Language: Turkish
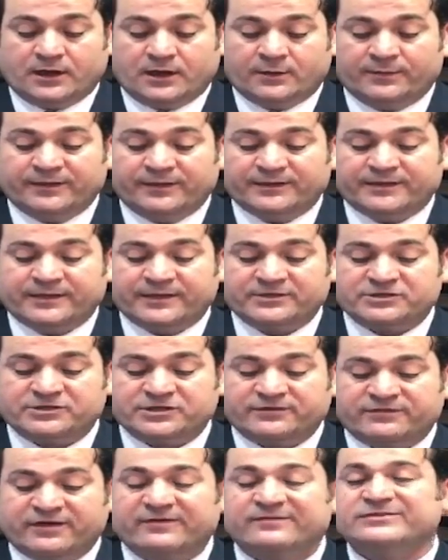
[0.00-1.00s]
Amerika'ya
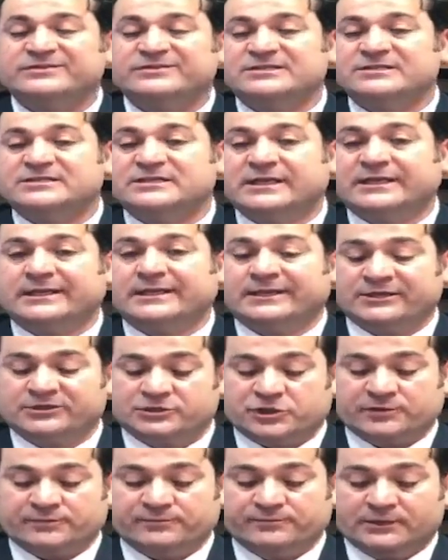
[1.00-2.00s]
c vizesiyle
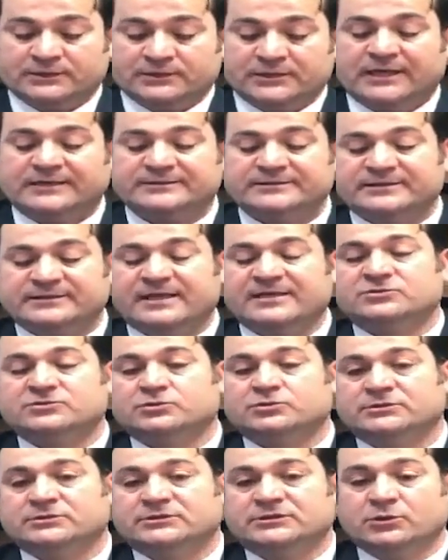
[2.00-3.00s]
geleceğim. Geldikten
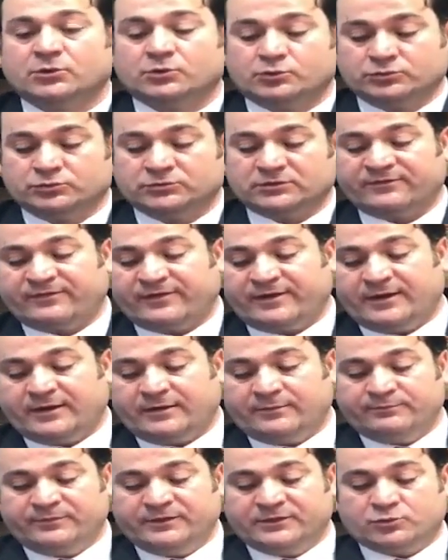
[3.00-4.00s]
sonra dil okuluna veya
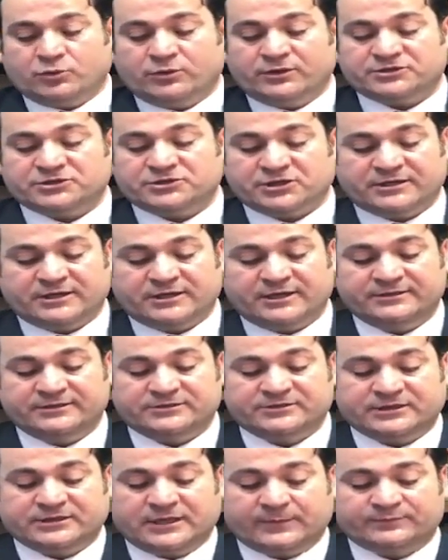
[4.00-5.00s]
bir koleje
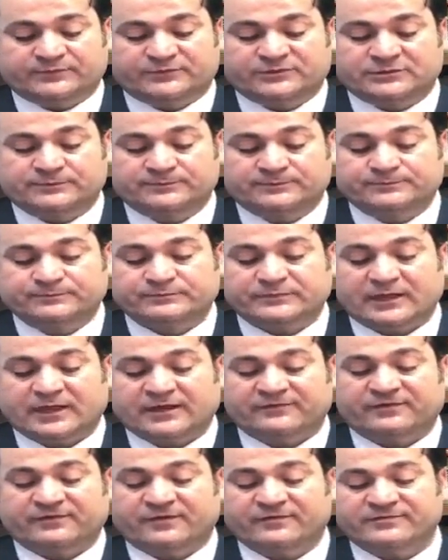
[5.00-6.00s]
kayıt yaptırıp
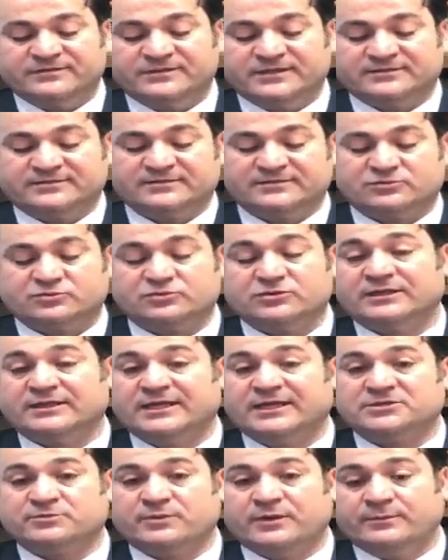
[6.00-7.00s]
F1 vize statüsüne
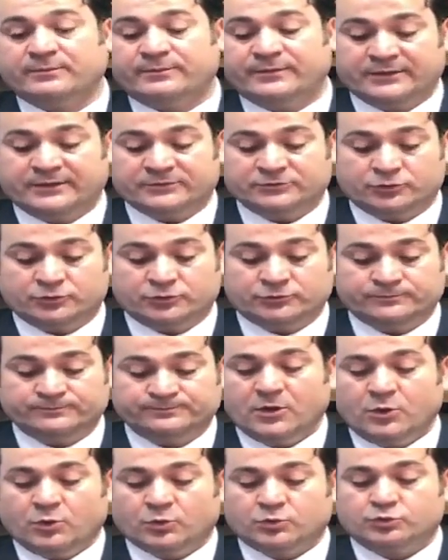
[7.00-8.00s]
geçmeyi planlıyorum.
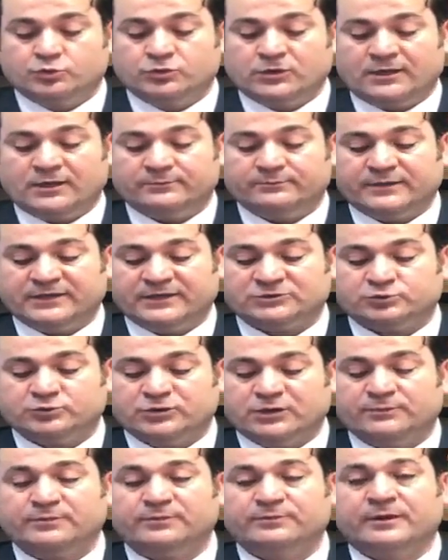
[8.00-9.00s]
Okula başvuru
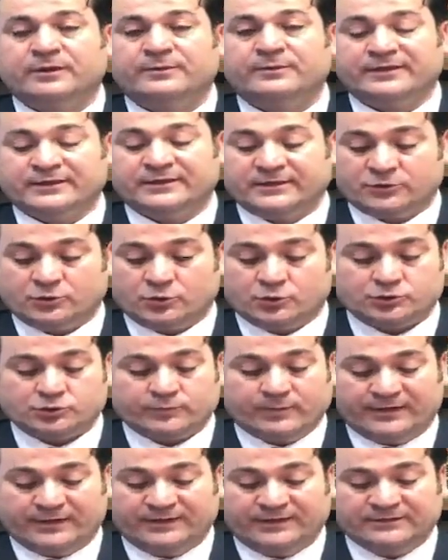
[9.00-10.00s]
yapıp Amerika
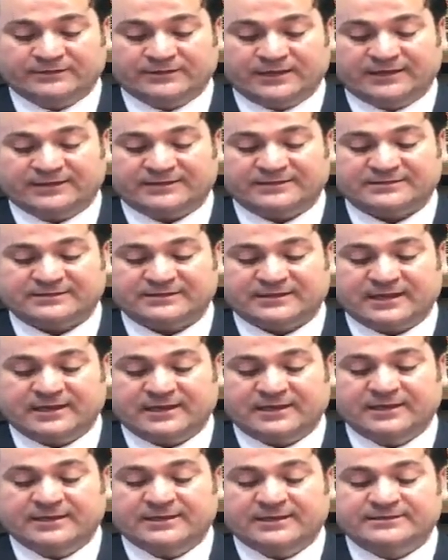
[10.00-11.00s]
Göçmenlik Dairesi'ne
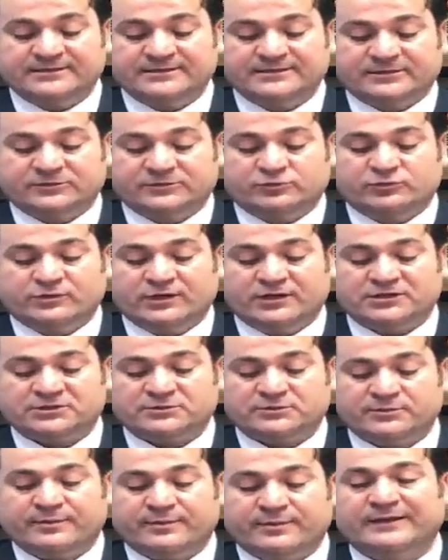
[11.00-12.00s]
statü
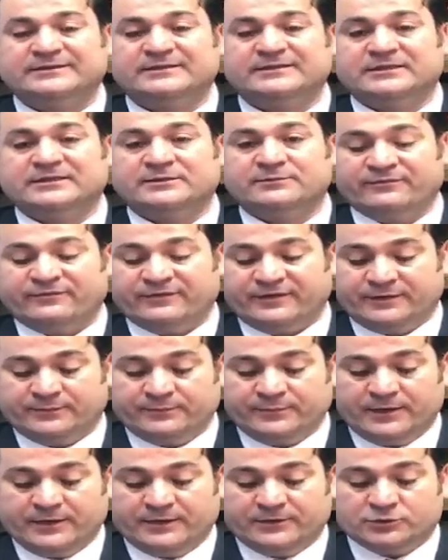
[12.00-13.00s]
değişimi belgelerimi verip
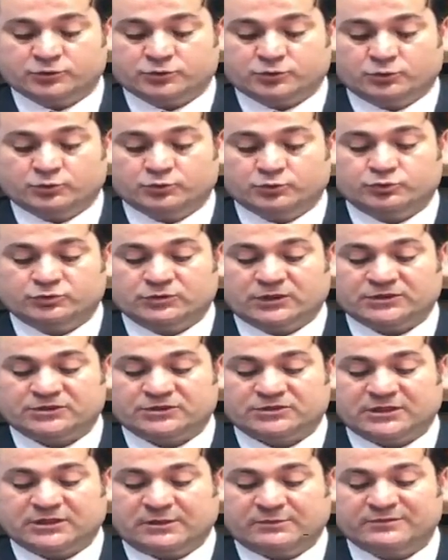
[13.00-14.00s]
sonucun
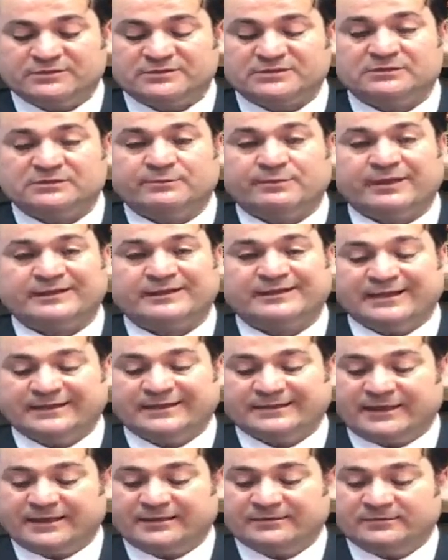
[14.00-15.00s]
açıklanmasını
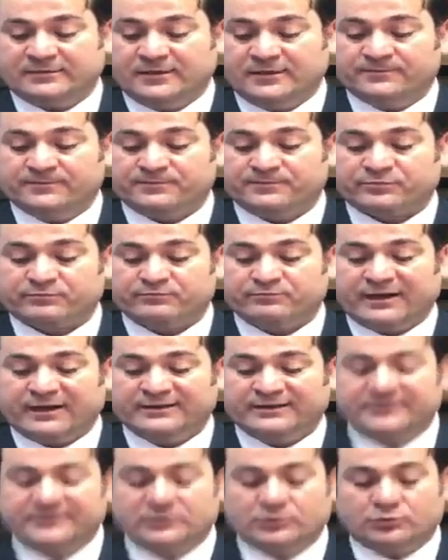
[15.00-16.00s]
beklerken
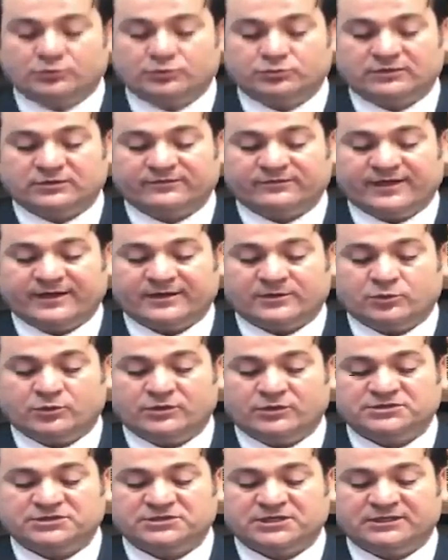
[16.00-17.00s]
ben dil okuluna veya
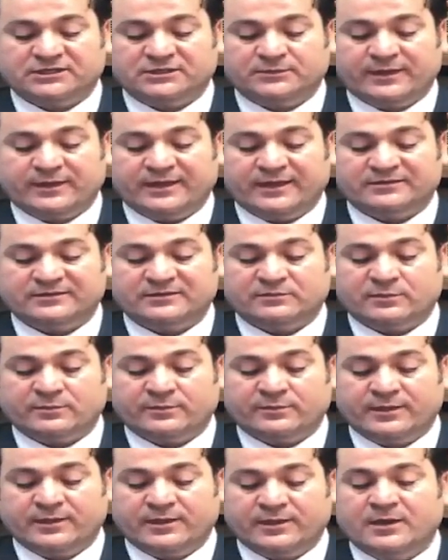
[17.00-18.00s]
koleje gidip
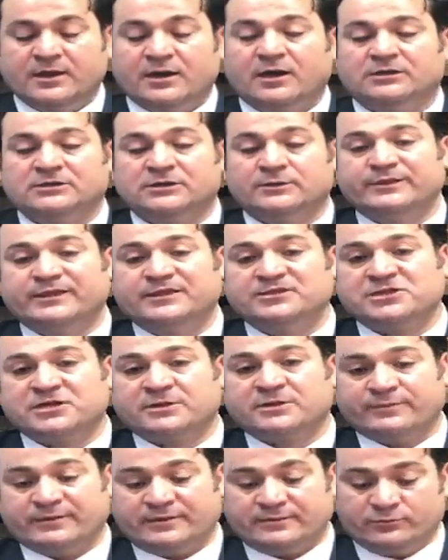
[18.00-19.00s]
eğitimimi
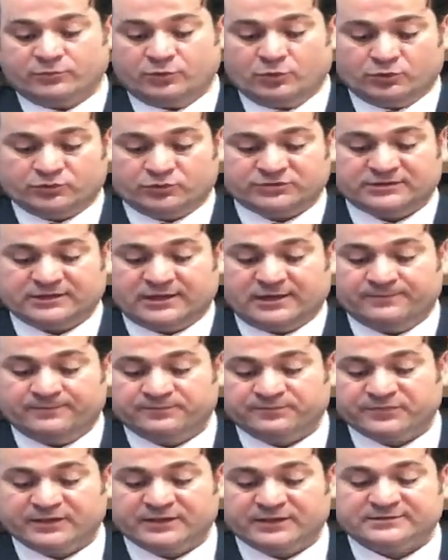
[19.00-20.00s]
alabilecek miyim yoksa
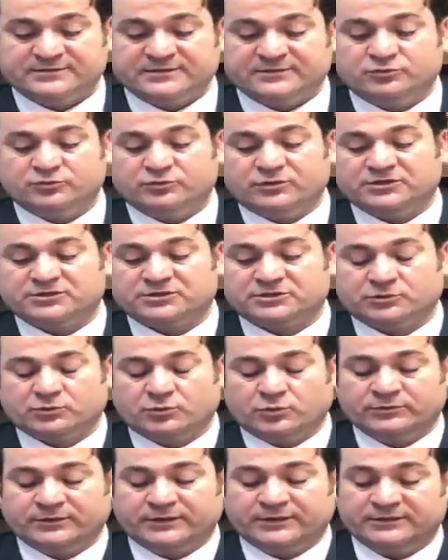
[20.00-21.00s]
statü değişiklik
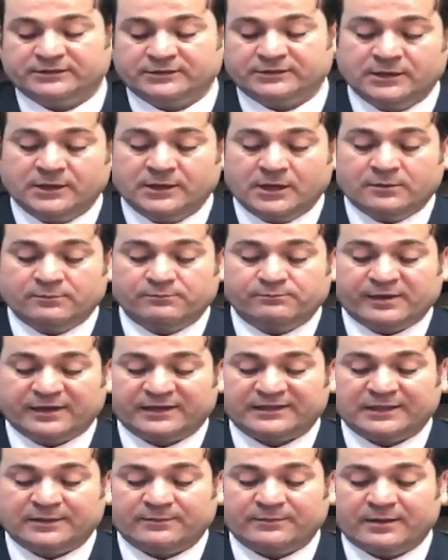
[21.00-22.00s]
onayını
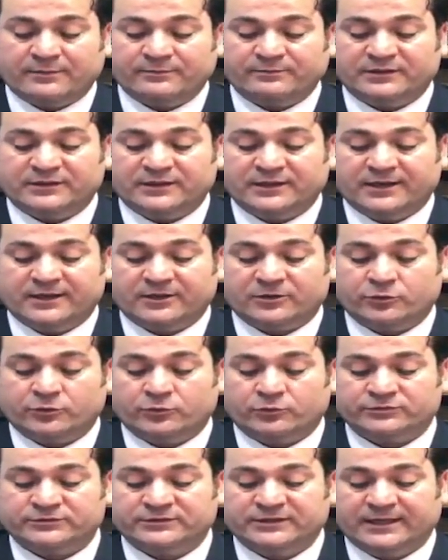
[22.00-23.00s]
beklemem mi
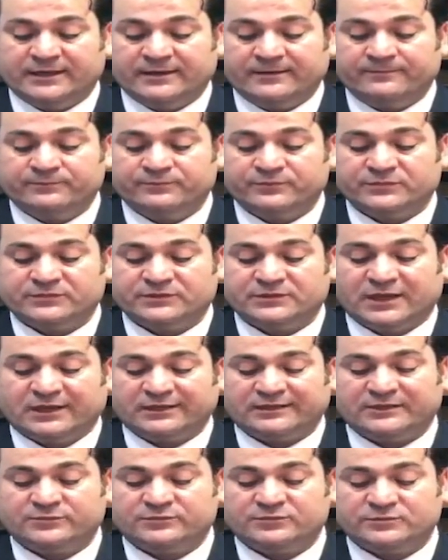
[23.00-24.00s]
gerekiyor diye
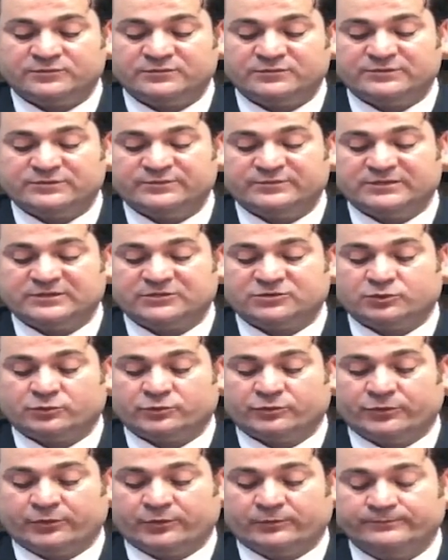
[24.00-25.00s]
takipçimiz bize
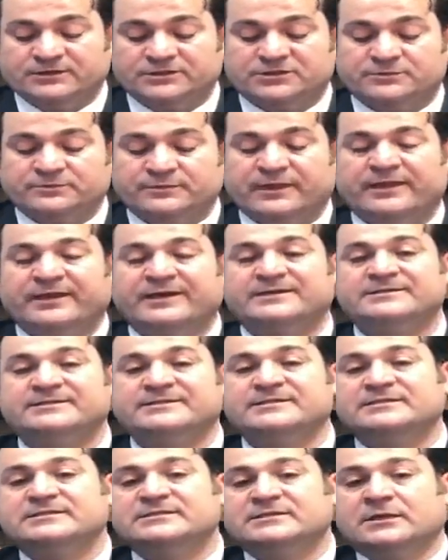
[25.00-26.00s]
soruyor. Şimdi eğer
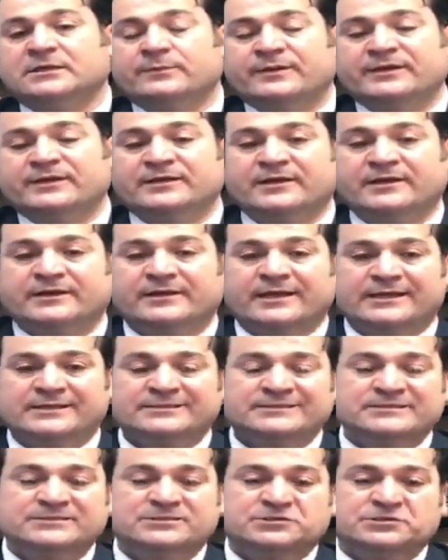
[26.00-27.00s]
siz Amerika'ya
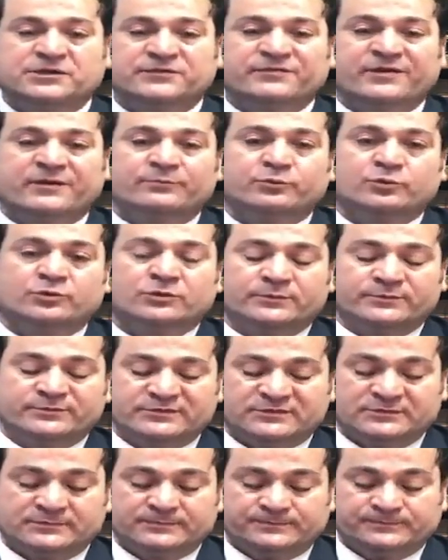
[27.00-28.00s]
geldiniz, C1
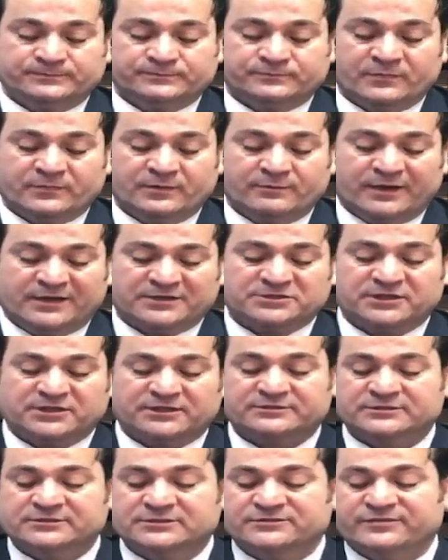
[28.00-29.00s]
programınızı
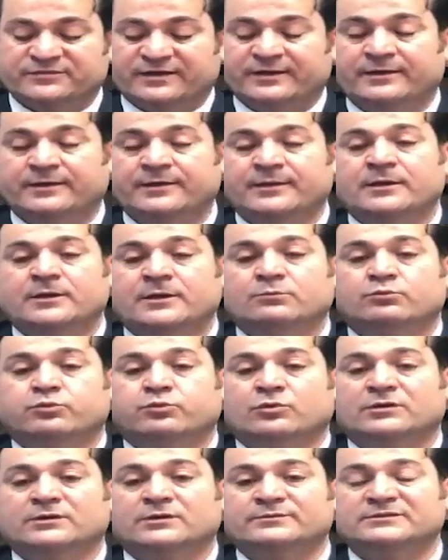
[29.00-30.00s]
başlattınız ve
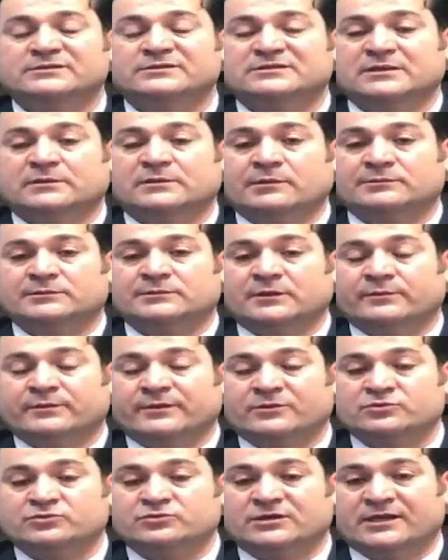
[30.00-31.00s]
programınız
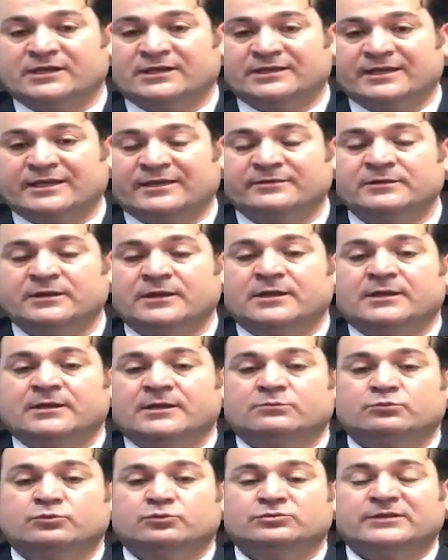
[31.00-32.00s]
tamamlanmak üzereyken
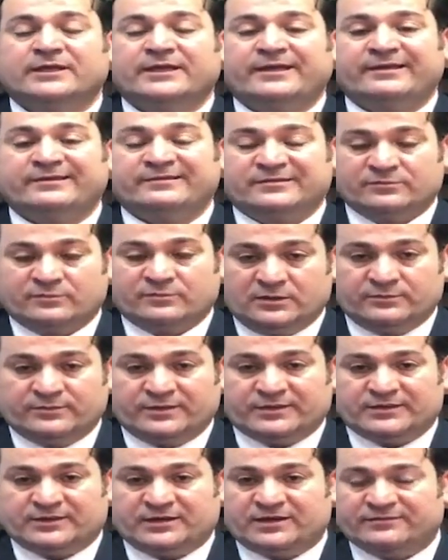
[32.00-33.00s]
burada eğitim
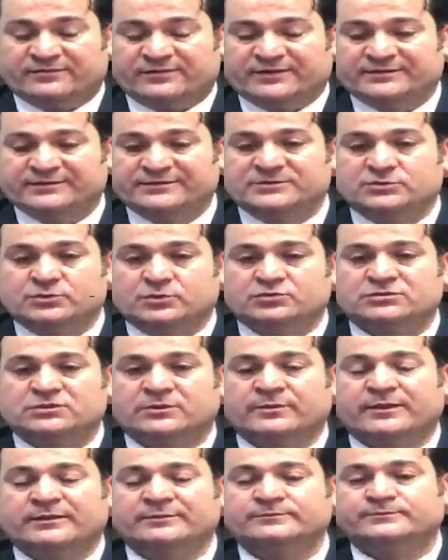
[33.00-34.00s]
almaya karar verdiniz. O
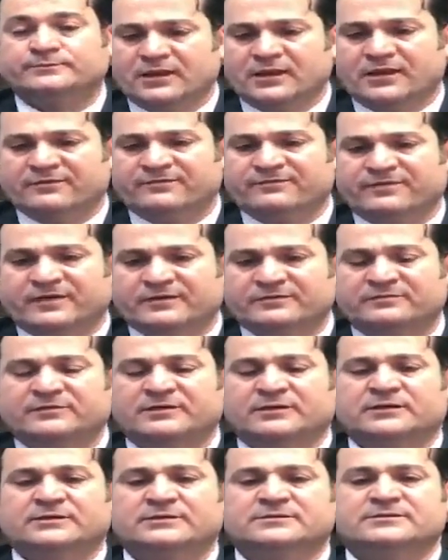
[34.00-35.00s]
zaman
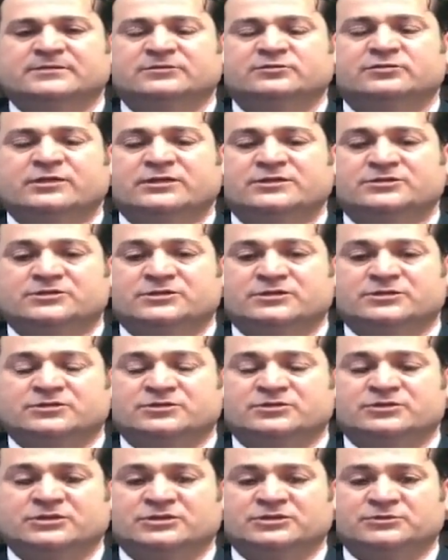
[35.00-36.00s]
F1 e, statü değişikliği
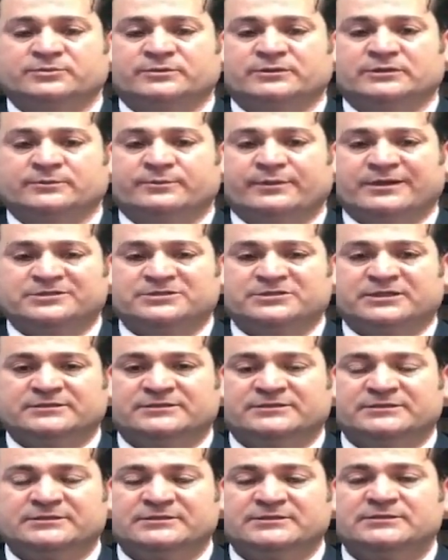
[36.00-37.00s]
için çalışmaları
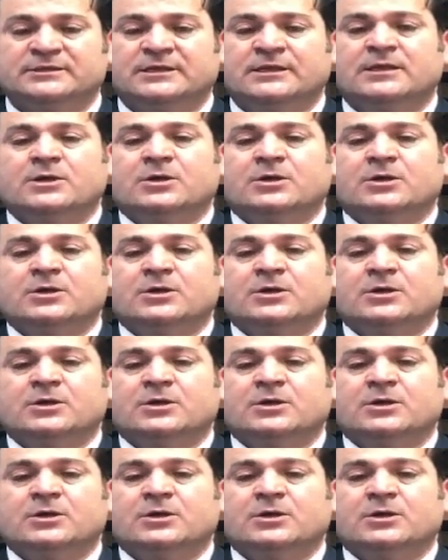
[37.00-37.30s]
başlattınız.